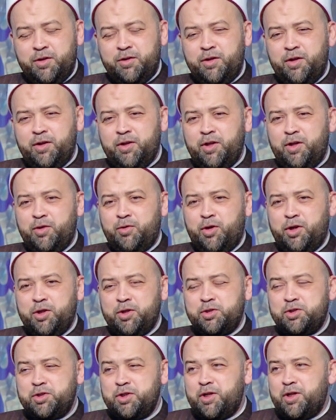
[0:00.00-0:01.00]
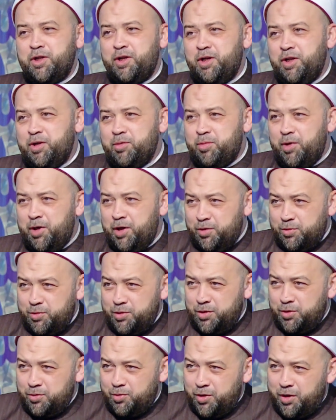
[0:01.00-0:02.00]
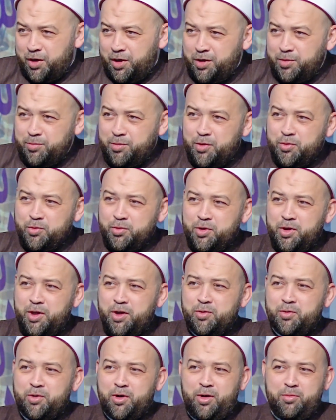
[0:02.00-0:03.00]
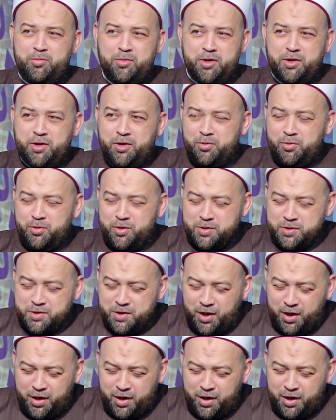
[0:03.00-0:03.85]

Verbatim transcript: الله عن الشيخ الهلباوي ورحمه الله رحمة واسعة